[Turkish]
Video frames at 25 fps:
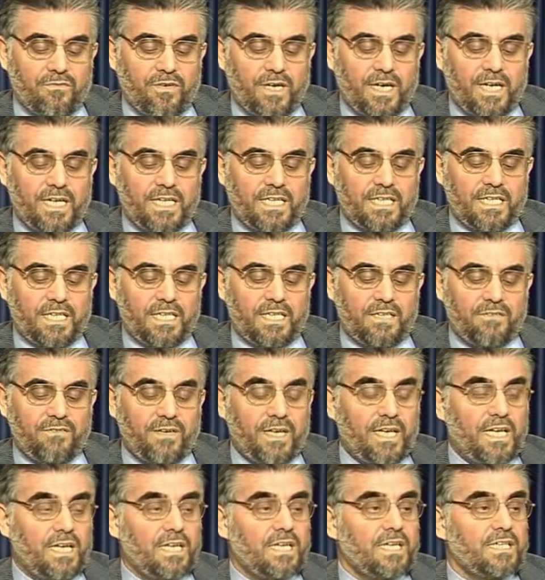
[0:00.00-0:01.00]
Varlığın
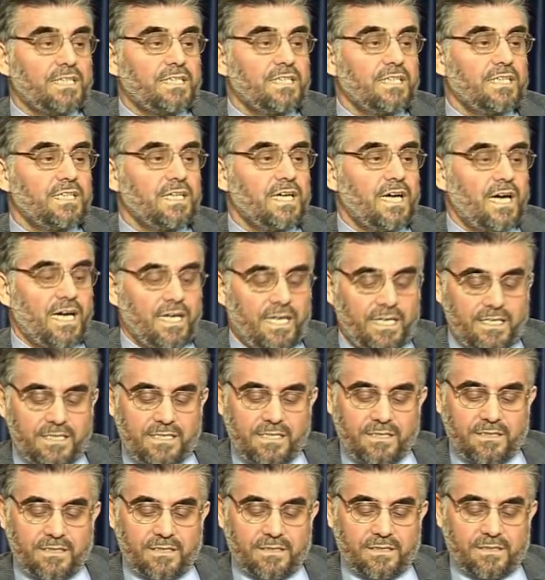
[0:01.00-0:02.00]
ve hilkatın
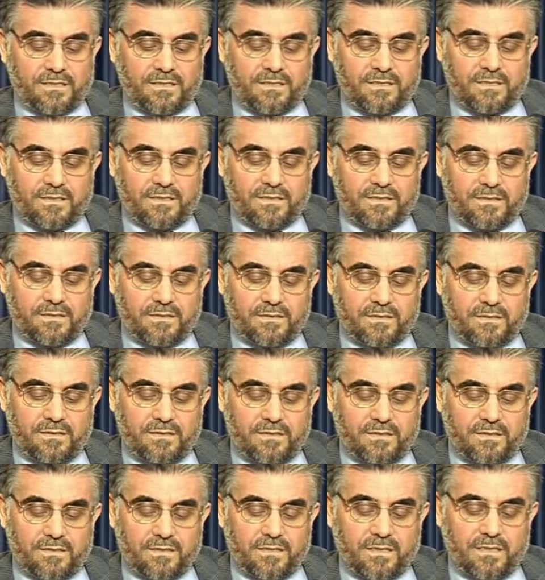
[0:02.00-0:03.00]
gayesidir.
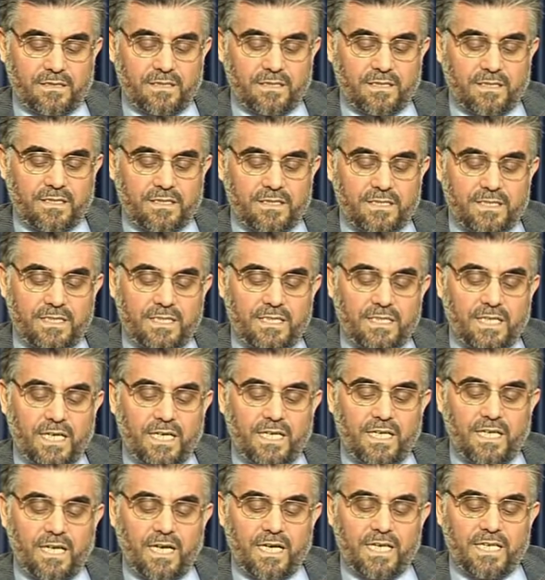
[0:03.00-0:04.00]
Zira
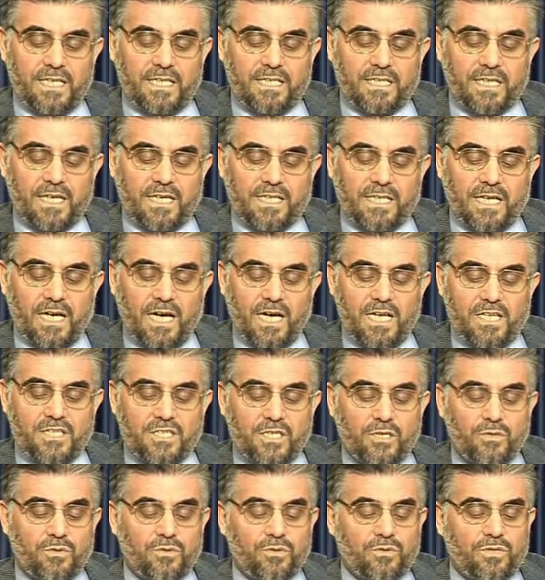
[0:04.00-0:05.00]
ilahi irade
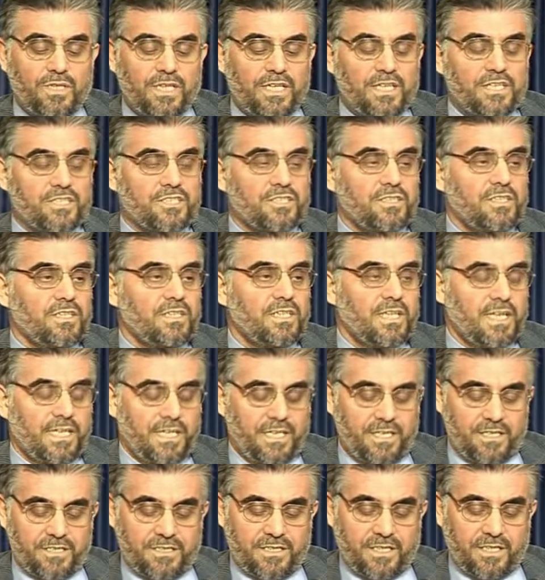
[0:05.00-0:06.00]
ancak onun aracılığıyla
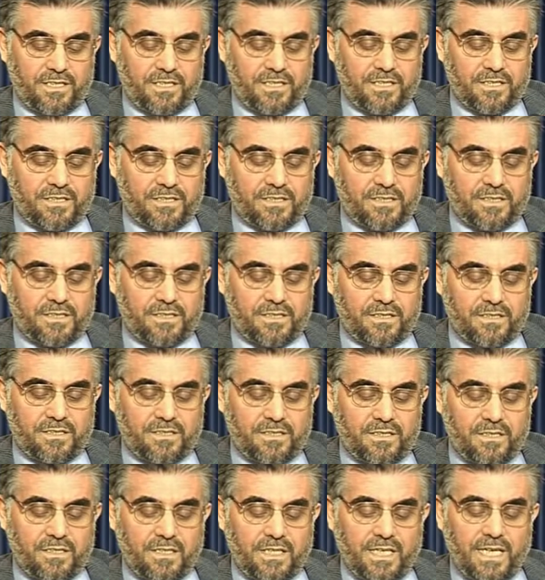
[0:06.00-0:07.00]
gerçekleşir.
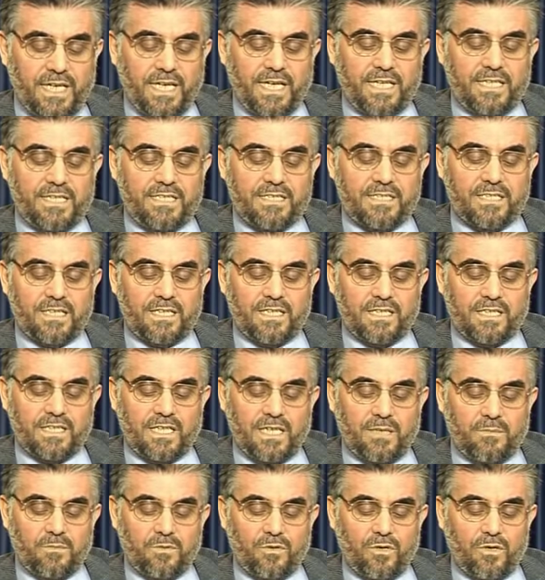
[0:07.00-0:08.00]
Eğer insanı
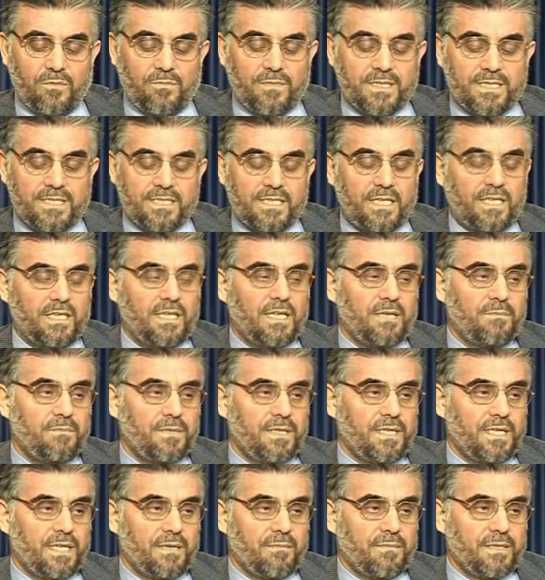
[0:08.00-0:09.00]
kamil olmazsa Allah
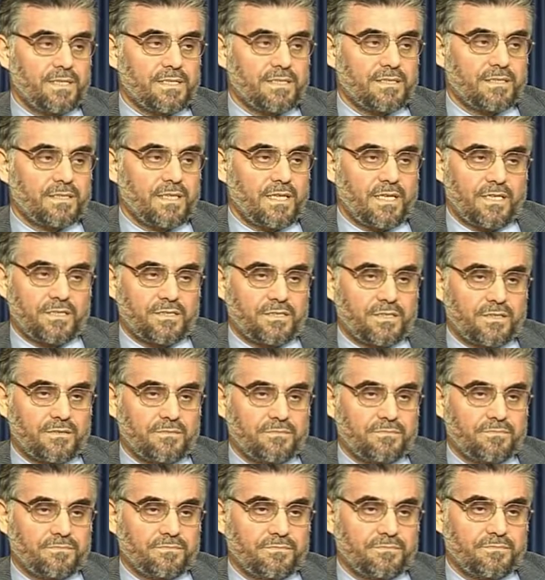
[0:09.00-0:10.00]
bilinemezdi. Haşa.
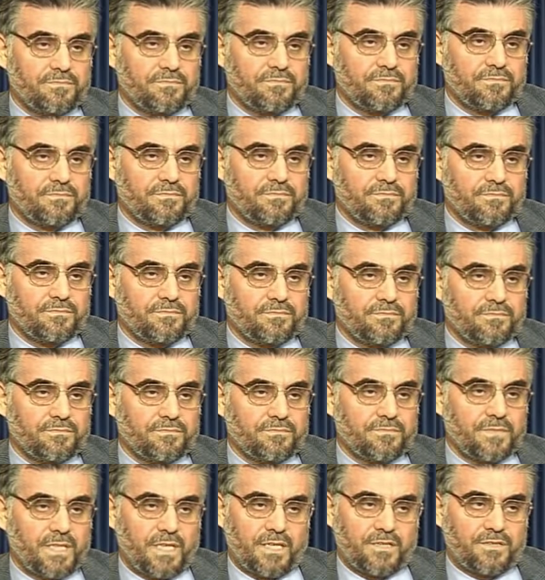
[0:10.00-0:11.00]

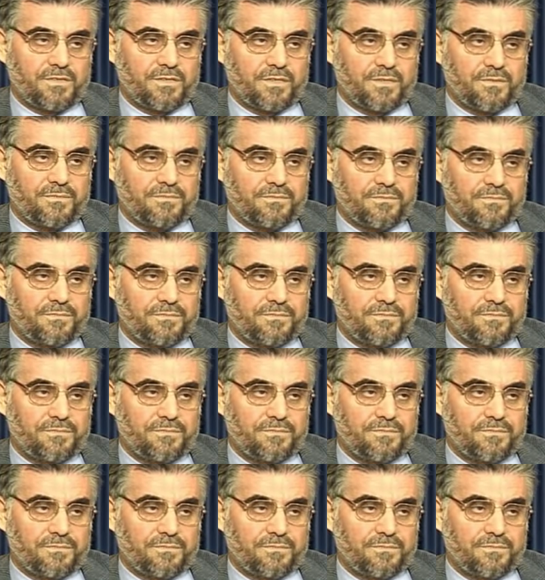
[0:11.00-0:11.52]
Haşa.